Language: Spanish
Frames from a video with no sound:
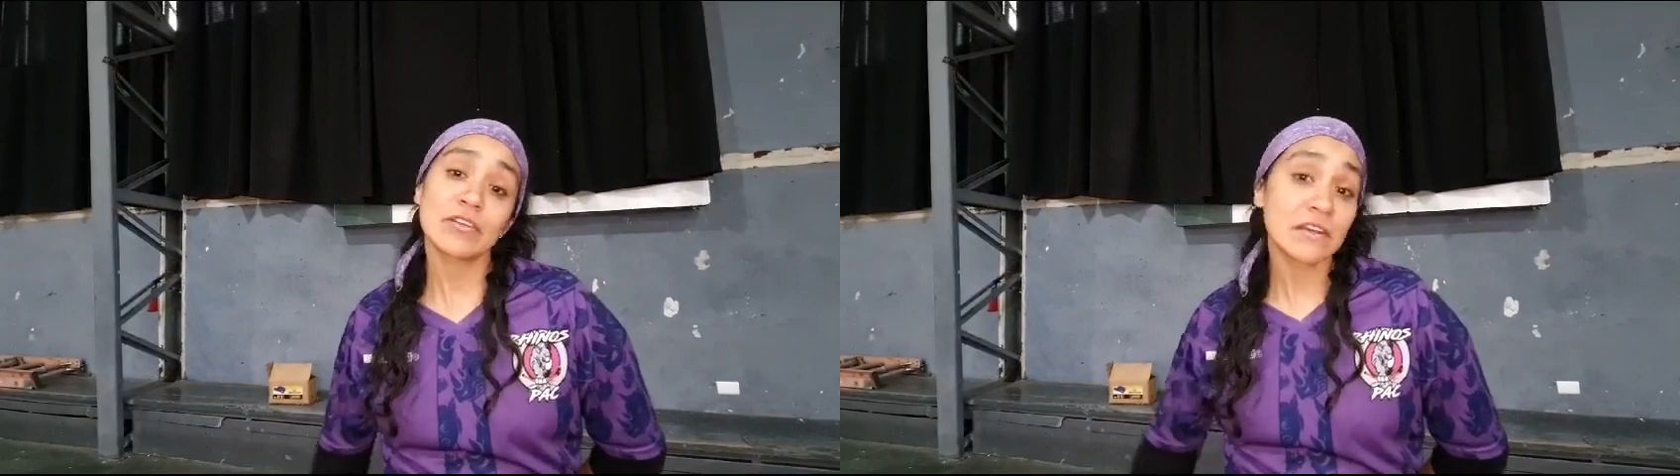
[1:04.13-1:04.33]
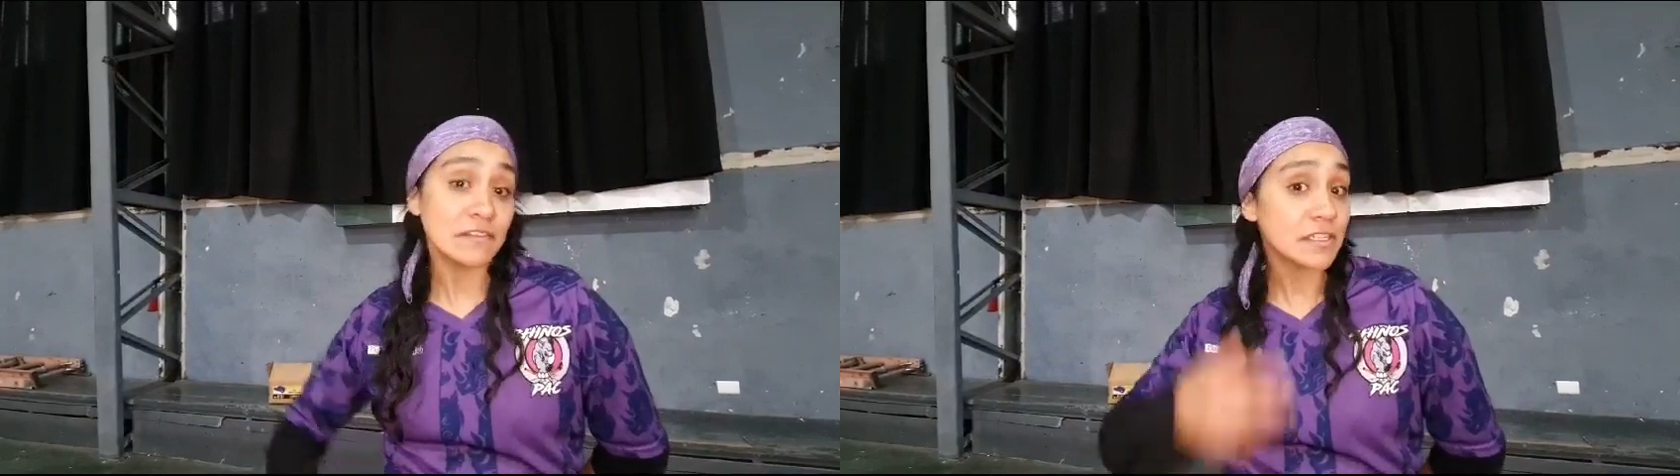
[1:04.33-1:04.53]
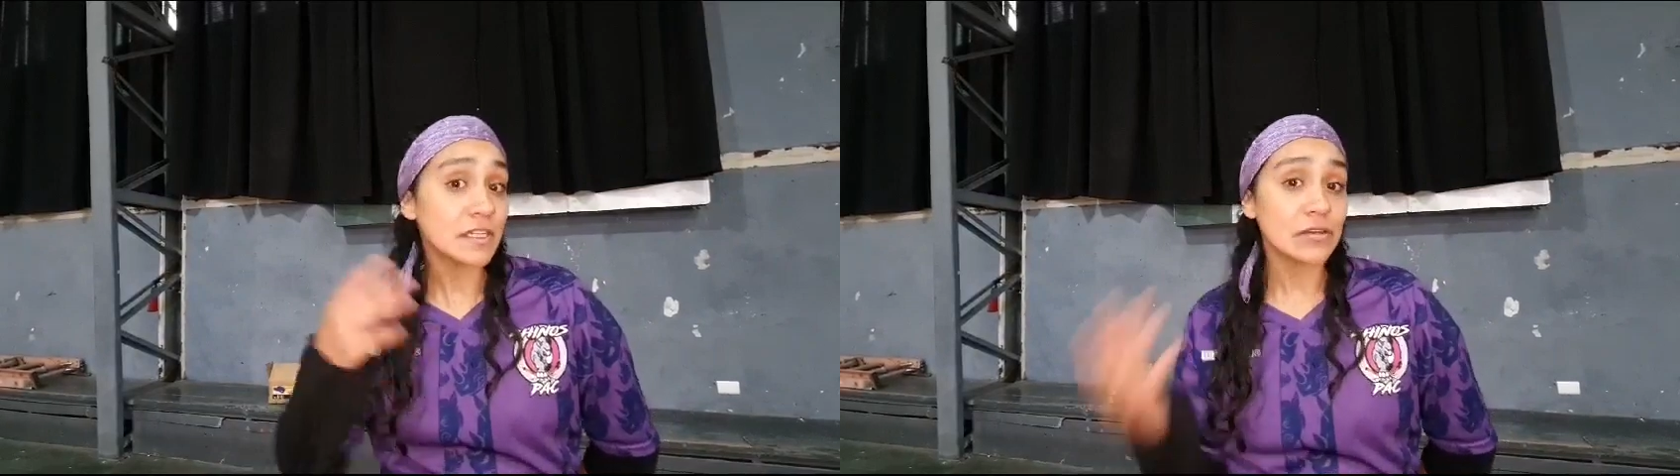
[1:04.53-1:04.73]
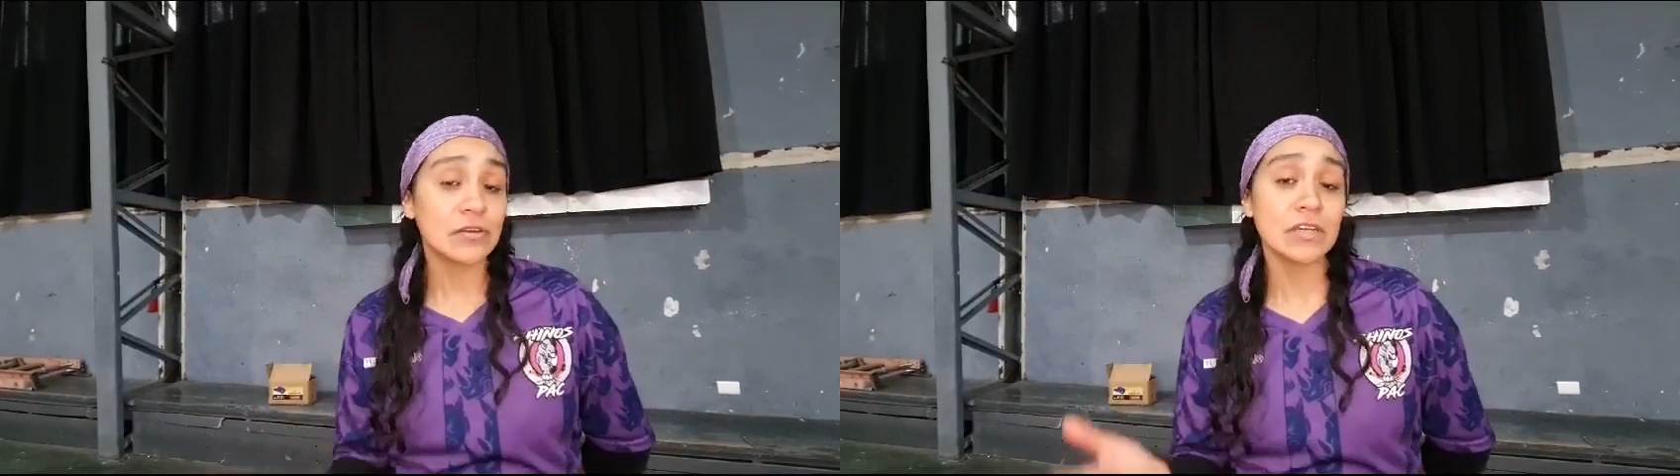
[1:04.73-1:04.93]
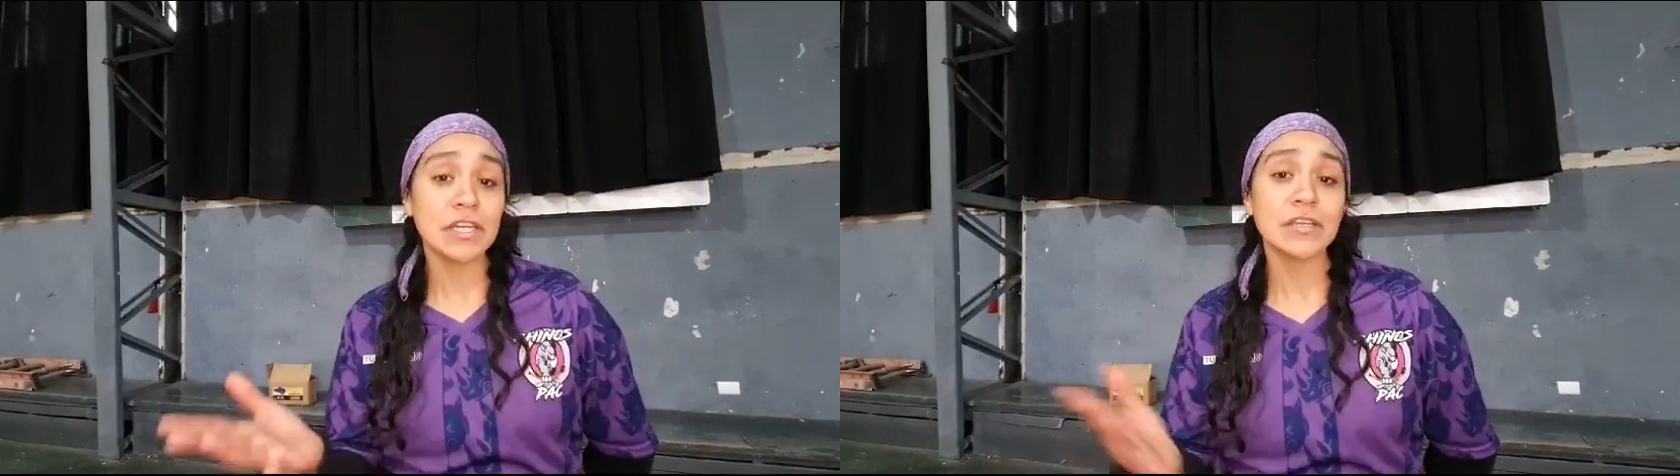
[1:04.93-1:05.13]
con la visita a los
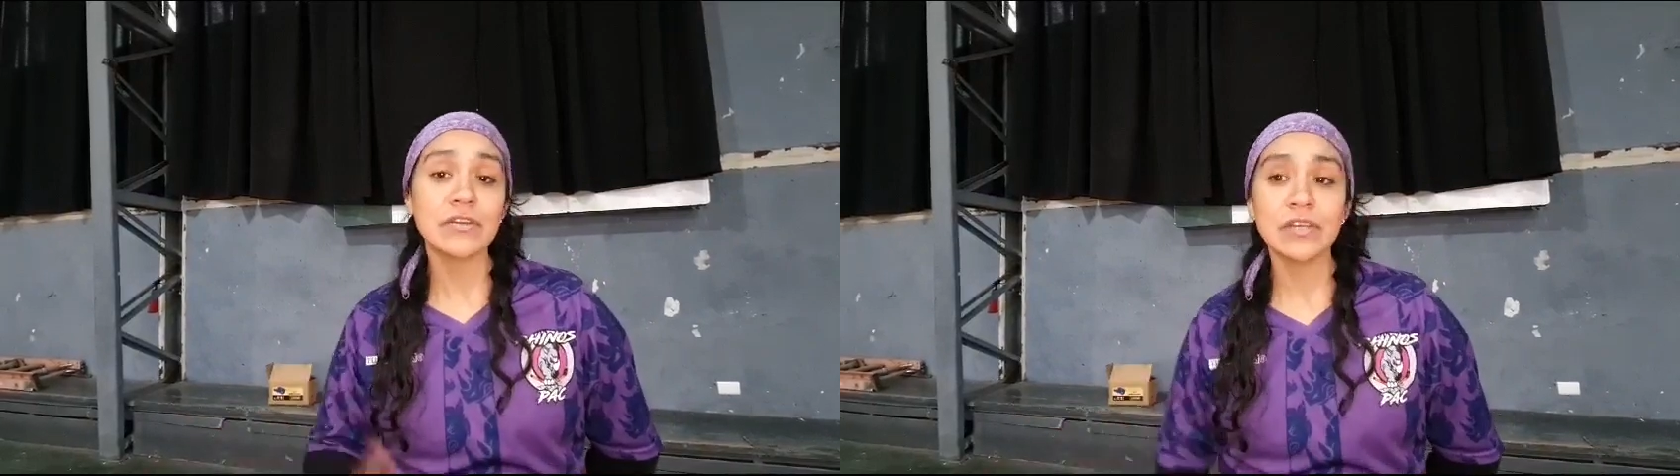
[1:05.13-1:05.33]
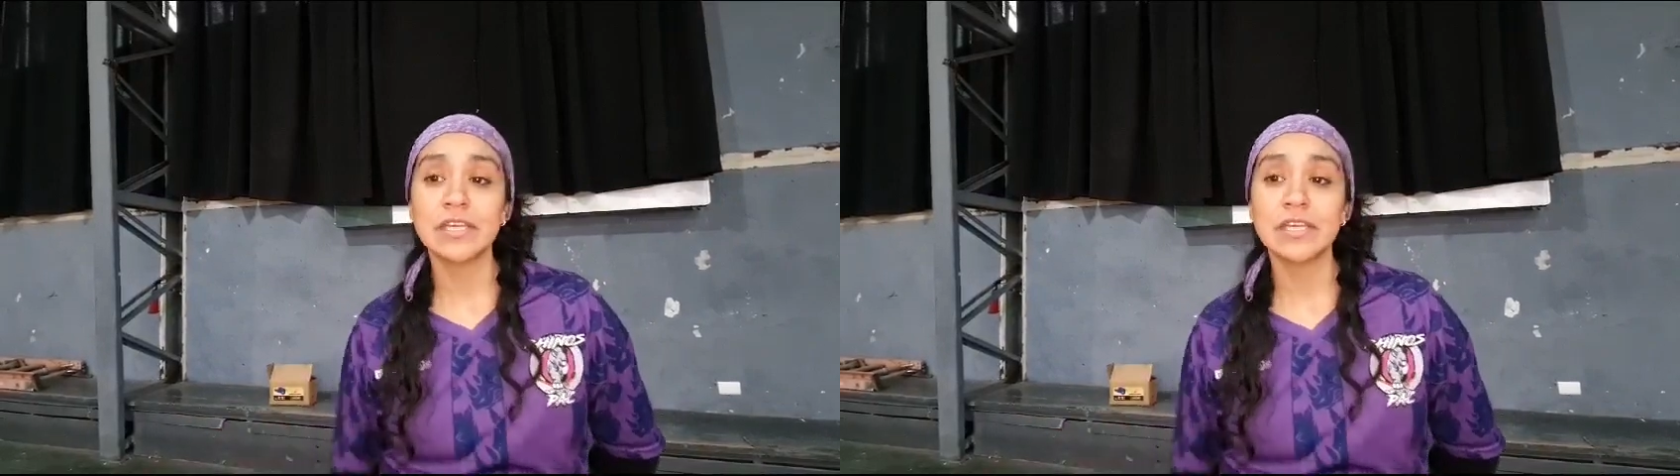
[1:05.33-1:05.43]
colegios